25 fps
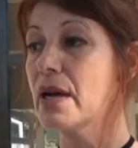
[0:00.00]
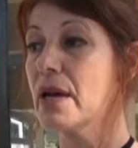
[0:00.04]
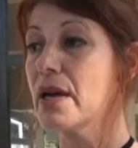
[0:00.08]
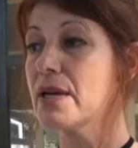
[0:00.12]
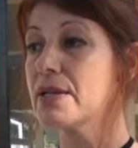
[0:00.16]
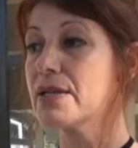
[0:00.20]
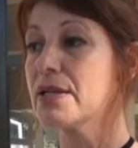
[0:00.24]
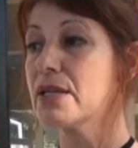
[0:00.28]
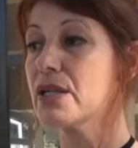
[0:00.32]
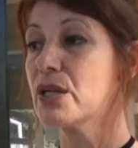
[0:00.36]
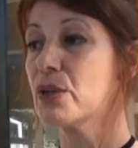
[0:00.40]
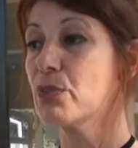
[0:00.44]

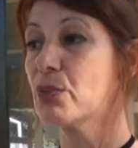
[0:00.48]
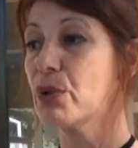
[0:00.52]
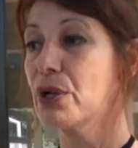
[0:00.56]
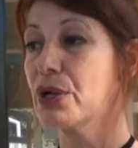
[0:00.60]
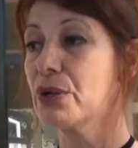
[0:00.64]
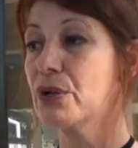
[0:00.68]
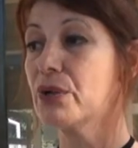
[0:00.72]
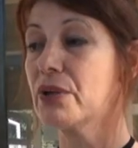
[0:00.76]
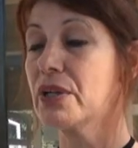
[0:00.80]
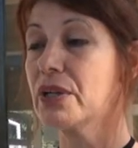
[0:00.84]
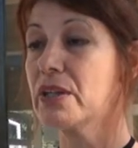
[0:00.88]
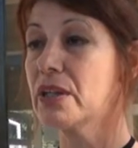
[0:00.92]
Así que
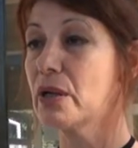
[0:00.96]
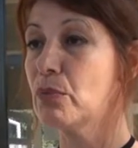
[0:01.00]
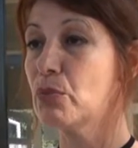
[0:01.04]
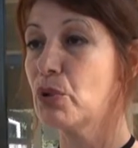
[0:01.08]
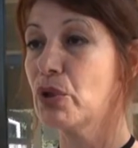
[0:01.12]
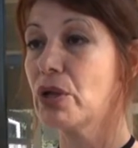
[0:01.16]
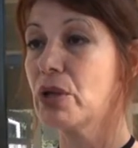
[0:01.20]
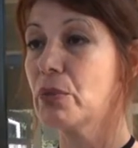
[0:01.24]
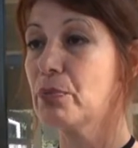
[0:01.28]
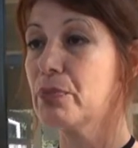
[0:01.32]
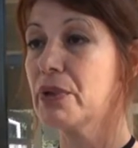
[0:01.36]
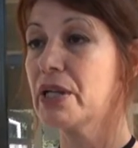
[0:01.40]
bueno,
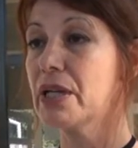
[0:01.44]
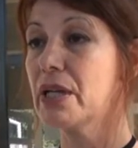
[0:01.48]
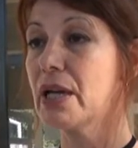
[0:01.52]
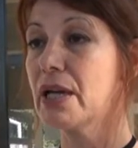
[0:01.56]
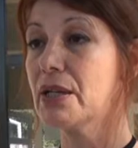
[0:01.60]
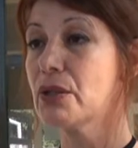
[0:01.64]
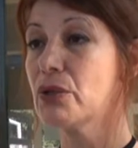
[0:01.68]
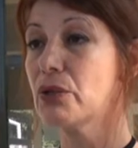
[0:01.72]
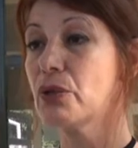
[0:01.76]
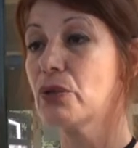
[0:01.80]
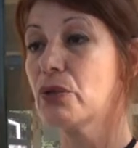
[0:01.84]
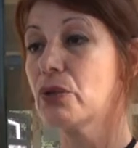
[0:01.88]
estamos
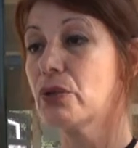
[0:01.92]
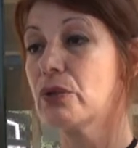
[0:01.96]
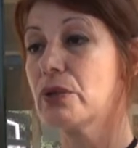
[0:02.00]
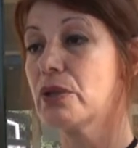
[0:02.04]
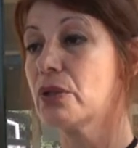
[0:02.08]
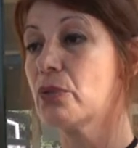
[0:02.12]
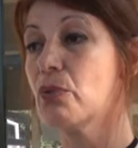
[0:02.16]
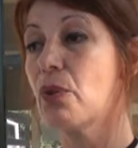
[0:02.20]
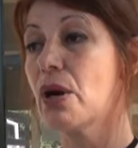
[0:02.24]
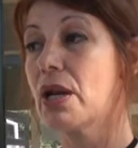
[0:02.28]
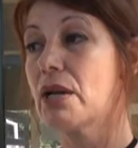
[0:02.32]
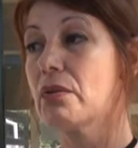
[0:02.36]
esperando,
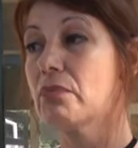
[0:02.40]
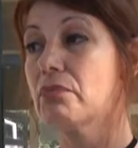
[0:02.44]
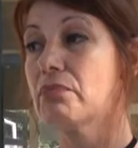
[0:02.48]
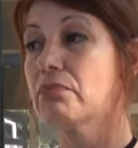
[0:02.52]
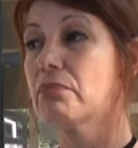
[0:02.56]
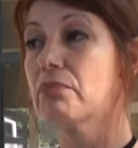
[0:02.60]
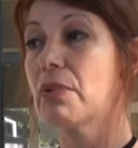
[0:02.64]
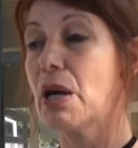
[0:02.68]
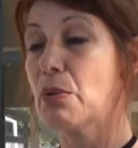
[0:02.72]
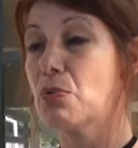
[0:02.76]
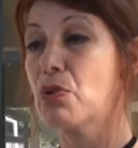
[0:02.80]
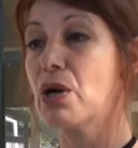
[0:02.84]
igual
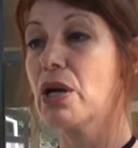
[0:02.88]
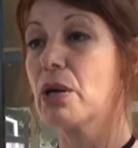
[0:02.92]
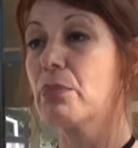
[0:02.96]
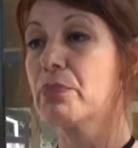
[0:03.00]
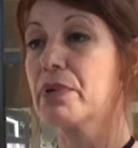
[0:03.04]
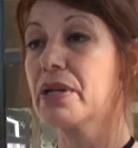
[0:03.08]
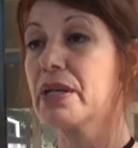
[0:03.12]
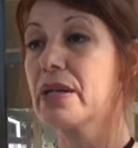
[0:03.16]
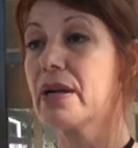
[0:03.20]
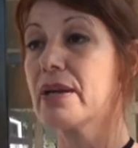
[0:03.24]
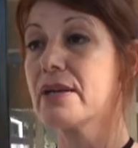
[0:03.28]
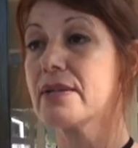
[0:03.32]
vamos a
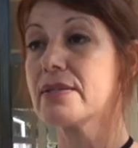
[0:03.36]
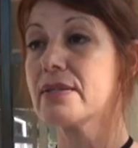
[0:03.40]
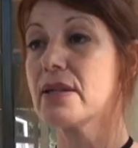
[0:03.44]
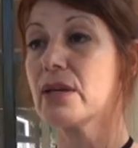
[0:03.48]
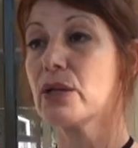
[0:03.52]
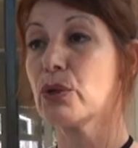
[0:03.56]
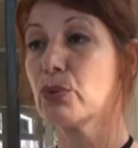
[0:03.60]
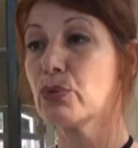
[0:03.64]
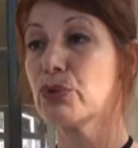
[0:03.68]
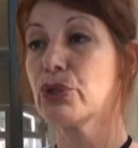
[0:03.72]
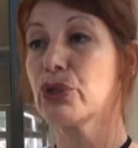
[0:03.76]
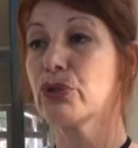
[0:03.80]
esperar
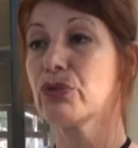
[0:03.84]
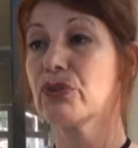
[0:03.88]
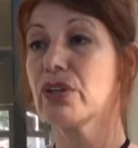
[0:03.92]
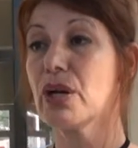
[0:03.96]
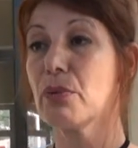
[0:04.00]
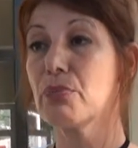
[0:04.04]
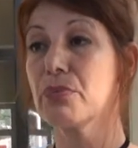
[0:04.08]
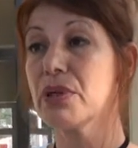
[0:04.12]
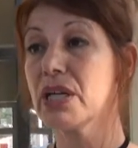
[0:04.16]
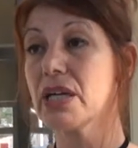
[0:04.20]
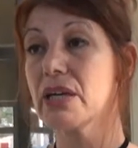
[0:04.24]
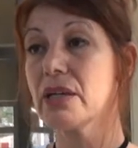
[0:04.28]
esa reunión
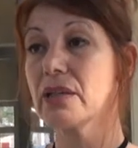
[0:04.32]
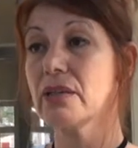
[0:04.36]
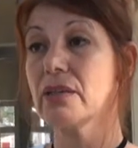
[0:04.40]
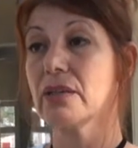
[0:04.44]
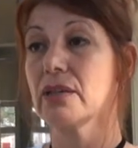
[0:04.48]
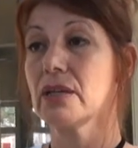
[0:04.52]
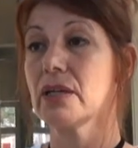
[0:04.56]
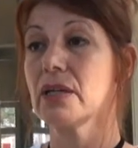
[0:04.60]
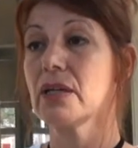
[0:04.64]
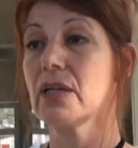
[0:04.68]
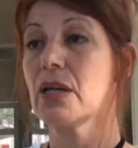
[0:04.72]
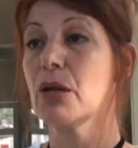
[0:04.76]
también
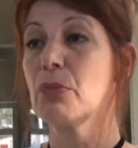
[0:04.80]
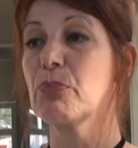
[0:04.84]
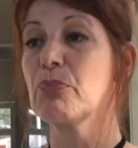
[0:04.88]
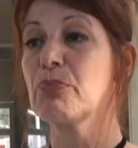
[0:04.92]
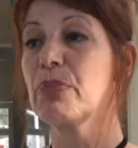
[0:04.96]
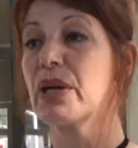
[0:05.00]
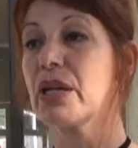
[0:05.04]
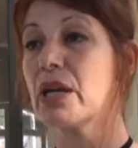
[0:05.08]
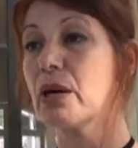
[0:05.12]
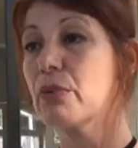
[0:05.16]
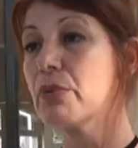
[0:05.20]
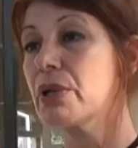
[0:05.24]

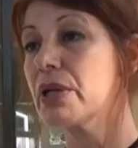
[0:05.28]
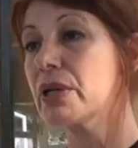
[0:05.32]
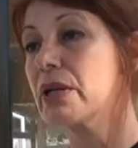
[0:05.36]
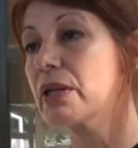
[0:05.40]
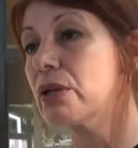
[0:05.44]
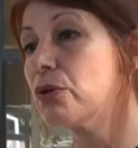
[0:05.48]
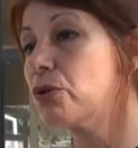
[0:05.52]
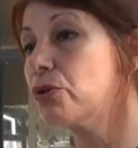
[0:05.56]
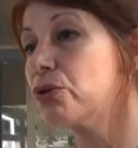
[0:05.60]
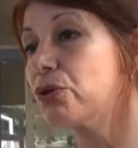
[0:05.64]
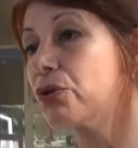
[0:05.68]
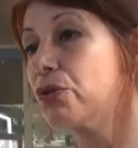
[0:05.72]
para ver
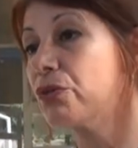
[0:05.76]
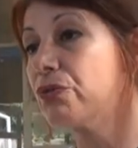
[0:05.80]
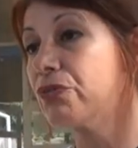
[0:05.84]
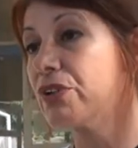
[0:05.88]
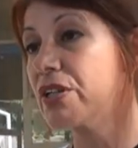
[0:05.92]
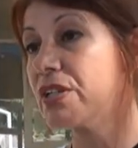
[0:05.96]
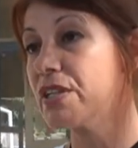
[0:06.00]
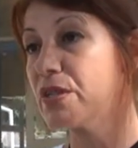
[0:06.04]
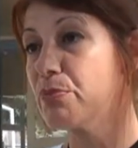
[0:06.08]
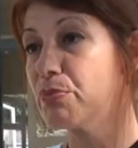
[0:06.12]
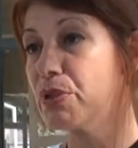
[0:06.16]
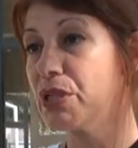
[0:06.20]
qué otro
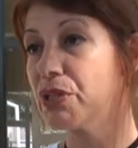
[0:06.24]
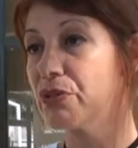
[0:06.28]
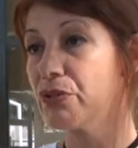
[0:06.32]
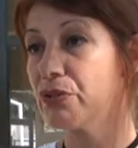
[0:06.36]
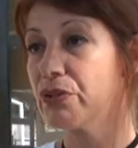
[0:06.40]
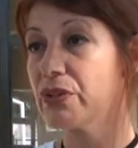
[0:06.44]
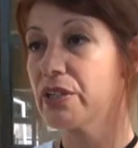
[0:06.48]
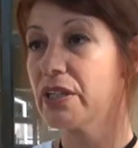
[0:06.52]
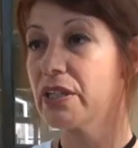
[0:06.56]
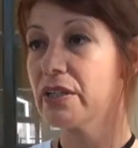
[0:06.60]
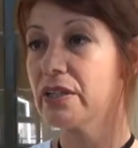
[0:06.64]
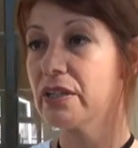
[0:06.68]

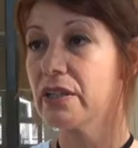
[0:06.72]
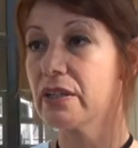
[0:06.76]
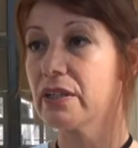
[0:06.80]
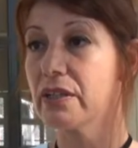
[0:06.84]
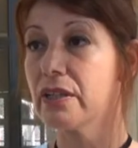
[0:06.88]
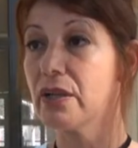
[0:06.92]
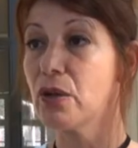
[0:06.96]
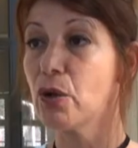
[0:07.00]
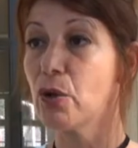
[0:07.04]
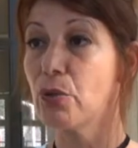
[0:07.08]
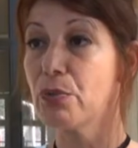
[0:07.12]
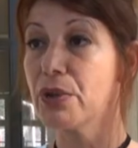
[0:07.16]
ofrecimiento
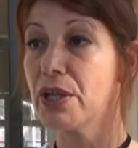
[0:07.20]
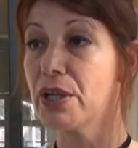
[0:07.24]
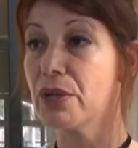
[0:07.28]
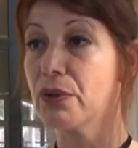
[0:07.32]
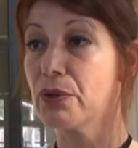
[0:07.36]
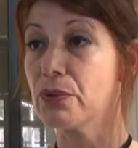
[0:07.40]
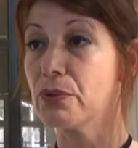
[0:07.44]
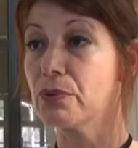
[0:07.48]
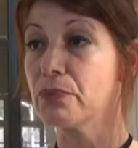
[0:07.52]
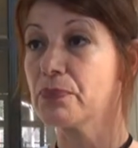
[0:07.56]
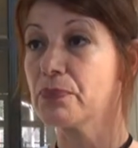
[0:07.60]
tiene el gobierno.